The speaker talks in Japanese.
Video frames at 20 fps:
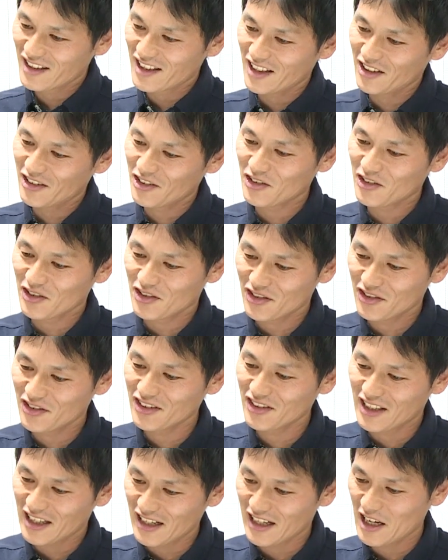けようとす
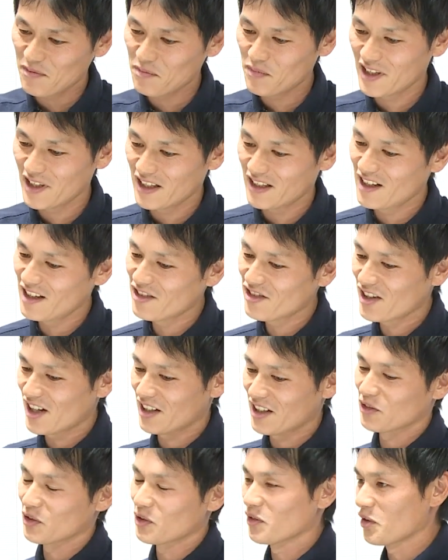るからやっぱりイレギュラー
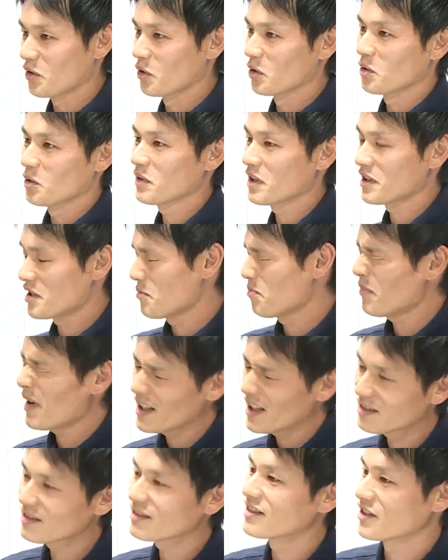なことって子供たちいっぱ
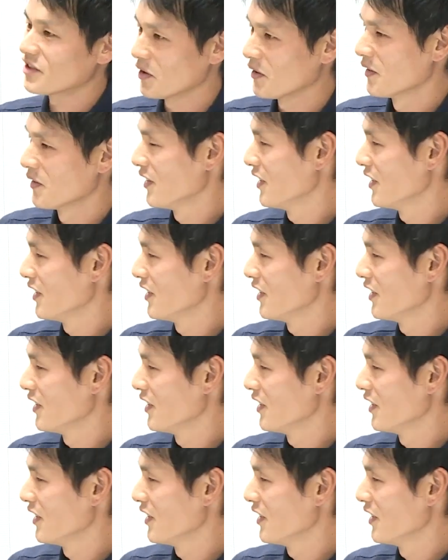いするんですよ。